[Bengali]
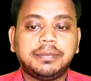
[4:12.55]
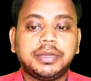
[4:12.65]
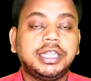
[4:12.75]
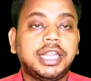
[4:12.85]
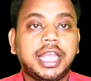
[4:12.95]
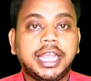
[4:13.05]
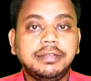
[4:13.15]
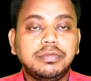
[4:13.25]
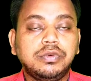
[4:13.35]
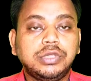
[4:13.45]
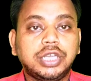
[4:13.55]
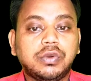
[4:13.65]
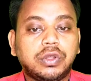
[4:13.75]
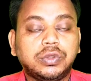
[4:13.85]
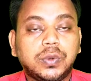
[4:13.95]
আপনাদের এই মুহূর্তে
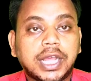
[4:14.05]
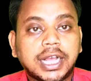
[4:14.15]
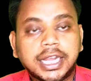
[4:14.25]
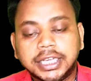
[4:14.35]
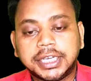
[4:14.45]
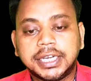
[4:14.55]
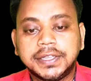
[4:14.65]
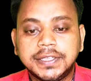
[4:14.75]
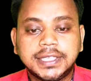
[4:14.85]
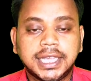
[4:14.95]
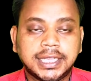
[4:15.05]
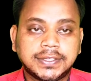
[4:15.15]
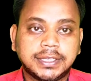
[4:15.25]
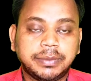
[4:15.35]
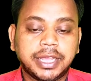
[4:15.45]
কত টাকা রিটার্ন দিচ্ছে
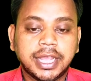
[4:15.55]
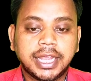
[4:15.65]
স্কিমে